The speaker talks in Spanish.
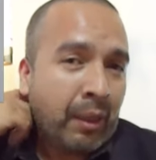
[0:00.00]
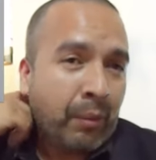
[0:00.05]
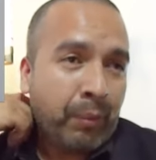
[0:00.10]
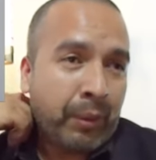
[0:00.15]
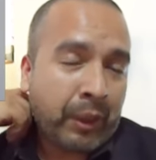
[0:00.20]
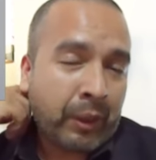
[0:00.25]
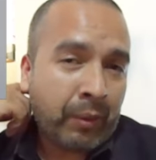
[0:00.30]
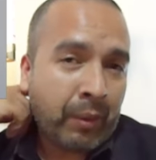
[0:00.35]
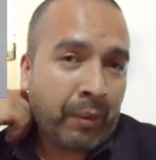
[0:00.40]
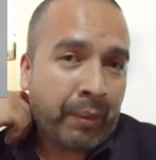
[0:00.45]

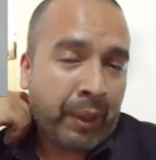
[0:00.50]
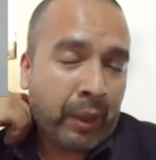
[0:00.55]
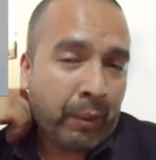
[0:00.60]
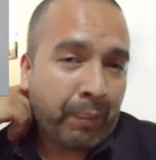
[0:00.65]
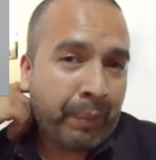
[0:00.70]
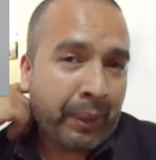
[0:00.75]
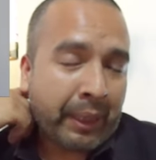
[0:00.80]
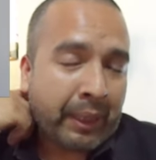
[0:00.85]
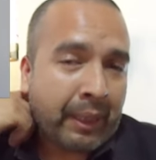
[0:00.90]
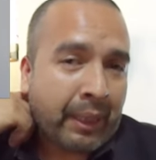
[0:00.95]
Pues como
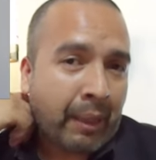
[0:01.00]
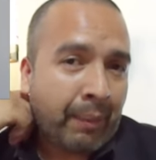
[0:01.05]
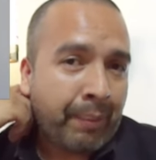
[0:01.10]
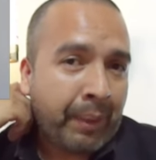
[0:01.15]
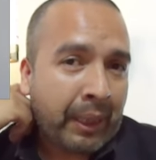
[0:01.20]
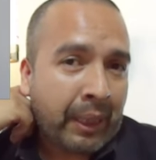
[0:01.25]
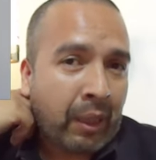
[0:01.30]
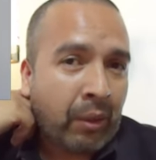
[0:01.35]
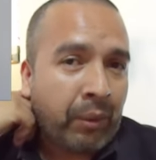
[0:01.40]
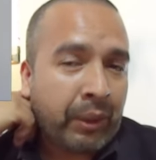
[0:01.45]
vieron
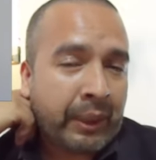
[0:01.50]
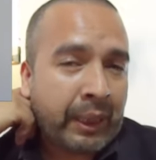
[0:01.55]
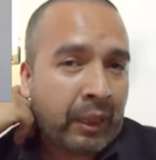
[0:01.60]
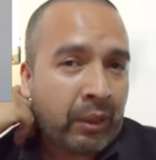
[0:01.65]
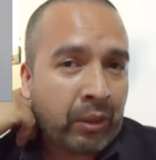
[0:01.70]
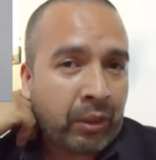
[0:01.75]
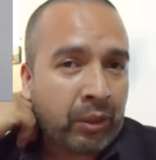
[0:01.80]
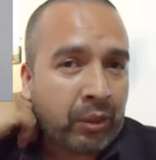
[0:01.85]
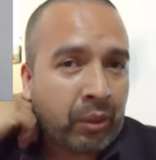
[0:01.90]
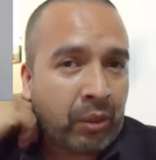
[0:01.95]
prácticamente lo hice
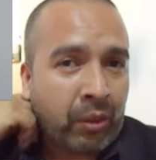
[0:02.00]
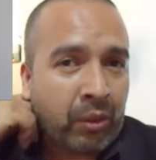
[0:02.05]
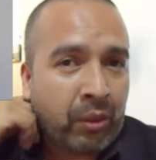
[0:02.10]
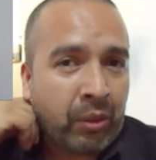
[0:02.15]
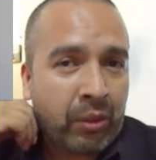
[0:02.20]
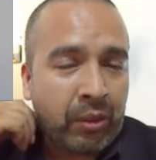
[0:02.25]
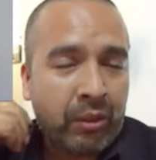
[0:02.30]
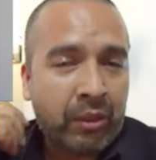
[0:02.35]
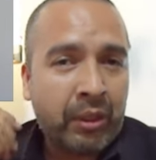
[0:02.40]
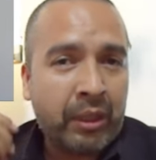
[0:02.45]
yo
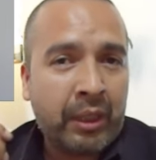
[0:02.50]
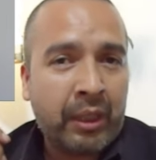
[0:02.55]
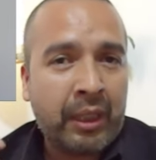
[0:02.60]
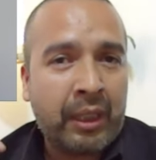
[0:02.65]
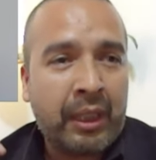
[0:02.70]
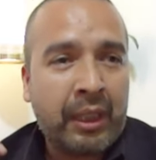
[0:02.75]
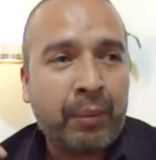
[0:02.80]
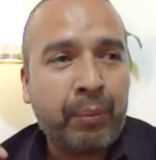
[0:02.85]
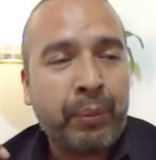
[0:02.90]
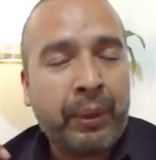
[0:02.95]
solo
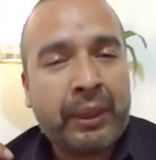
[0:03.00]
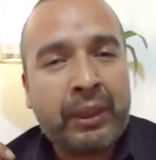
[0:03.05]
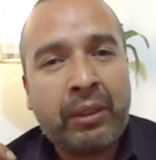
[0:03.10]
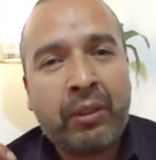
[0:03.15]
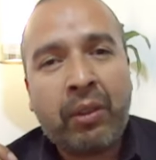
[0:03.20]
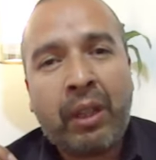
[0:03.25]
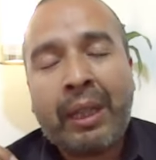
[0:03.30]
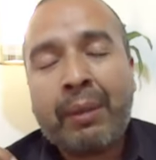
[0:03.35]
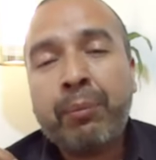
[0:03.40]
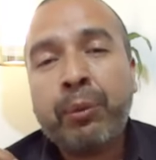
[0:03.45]
y pues
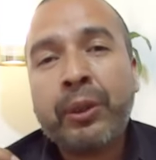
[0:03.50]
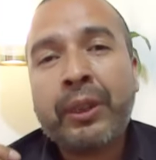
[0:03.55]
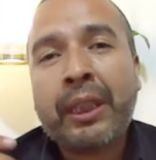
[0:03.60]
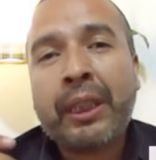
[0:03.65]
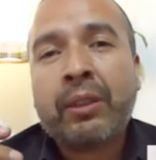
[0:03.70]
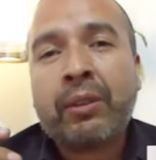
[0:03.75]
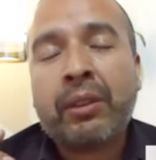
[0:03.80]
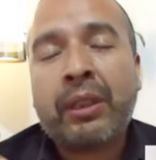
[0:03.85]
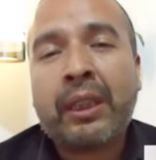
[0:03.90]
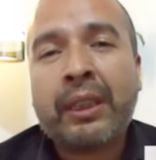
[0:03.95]
no hay
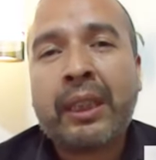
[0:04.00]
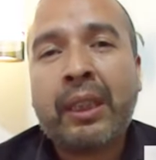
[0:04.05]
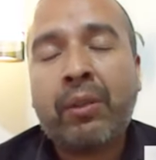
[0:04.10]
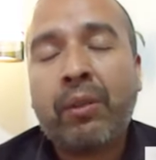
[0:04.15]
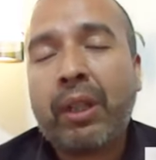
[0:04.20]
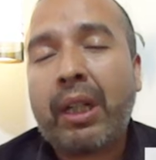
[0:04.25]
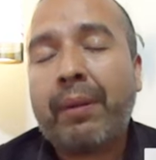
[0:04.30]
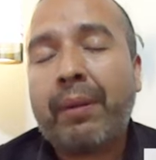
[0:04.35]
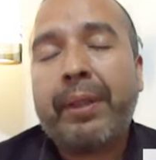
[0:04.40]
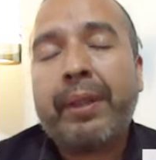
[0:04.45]
muchas cosas que
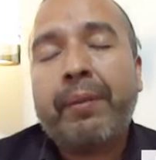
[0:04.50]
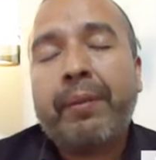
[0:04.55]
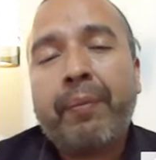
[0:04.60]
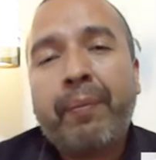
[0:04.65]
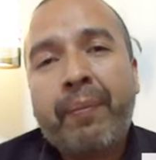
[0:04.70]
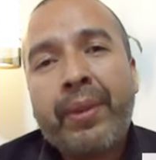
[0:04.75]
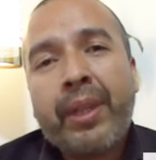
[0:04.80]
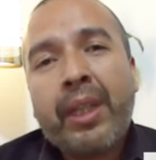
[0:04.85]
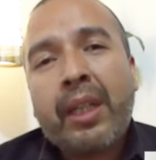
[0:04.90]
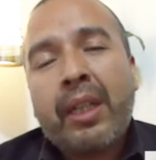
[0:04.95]
no grabé,
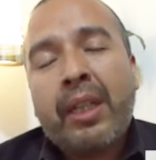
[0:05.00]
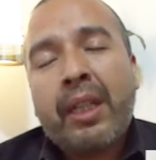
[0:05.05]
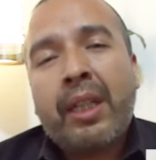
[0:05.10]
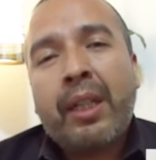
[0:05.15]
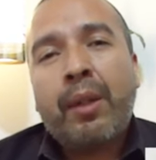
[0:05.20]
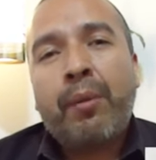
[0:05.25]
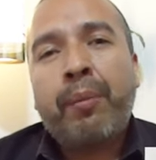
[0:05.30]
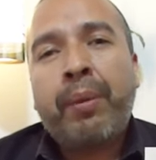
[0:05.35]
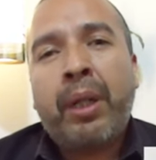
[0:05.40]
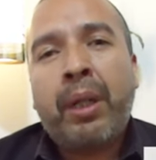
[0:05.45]

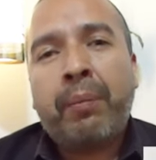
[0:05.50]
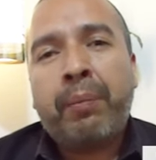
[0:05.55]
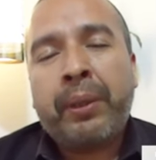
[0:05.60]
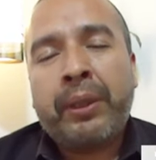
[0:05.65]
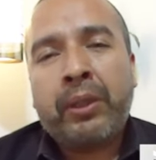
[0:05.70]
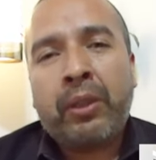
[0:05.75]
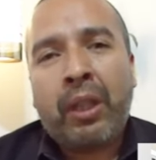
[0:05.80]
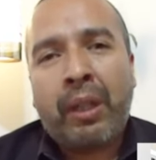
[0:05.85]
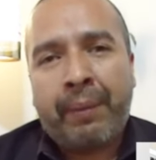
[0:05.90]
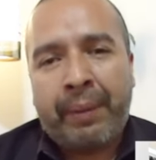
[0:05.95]
pero pues
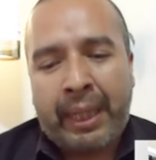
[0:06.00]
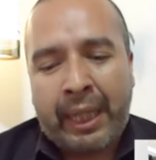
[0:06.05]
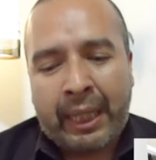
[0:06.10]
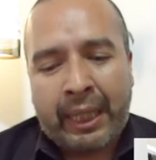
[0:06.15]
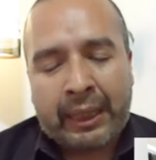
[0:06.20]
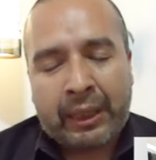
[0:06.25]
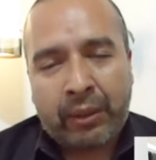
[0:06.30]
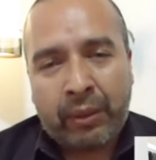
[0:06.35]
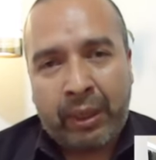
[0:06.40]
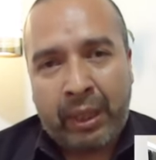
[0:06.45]
no le veía
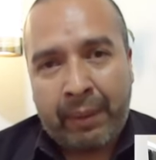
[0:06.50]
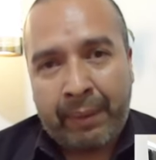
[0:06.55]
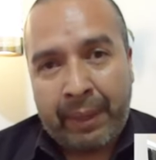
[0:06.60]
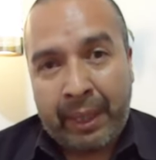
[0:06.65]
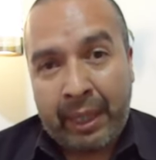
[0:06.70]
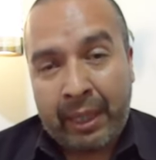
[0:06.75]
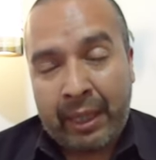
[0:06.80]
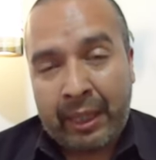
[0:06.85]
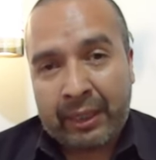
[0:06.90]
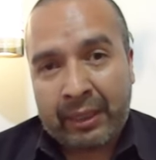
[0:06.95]
caso
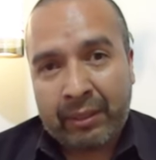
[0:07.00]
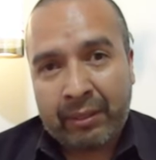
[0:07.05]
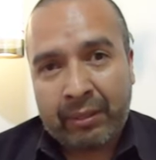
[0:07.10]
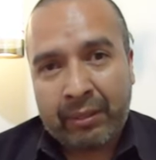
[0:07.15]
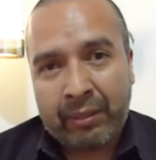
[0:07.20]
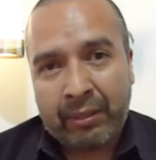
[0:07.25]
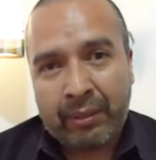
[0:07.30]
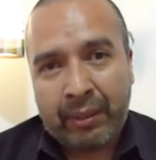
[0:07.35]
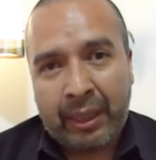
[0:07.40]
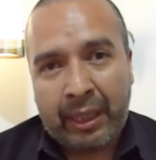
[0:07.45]
grabarlas,
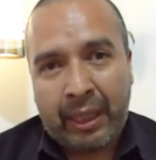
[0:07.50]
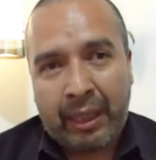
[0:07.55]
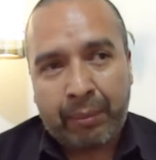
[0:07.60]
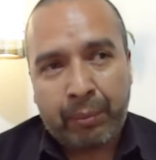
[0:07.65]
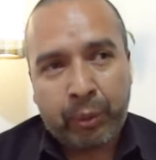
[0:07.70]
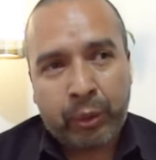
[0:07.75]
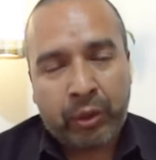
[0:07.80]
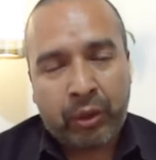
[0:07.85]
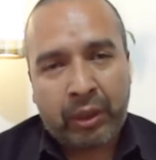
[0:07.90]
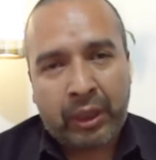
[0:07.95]
era
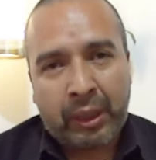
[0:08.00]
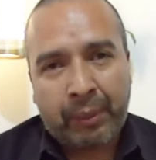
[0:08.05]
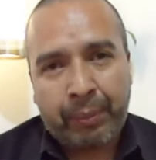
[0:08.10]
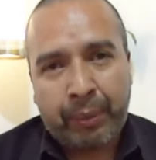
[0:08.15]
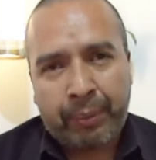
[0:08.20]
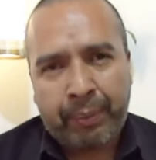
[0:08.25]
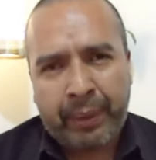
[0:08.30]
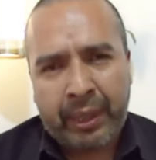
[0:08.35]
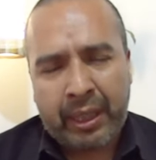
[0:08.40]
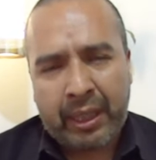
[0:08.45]
mucho
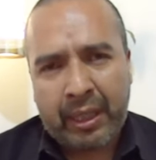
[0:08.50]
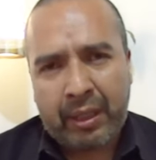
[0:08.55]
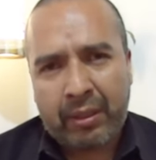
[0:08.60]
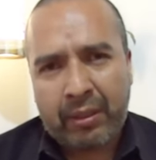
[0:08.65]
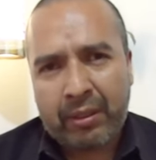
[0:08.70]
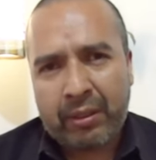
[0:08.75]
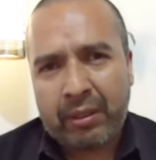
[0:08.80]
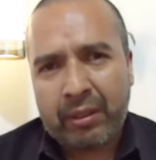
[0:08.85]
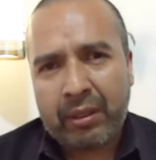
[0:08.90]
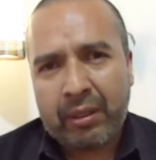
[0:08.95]
tiempo
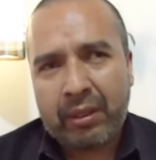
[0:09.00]
perdido,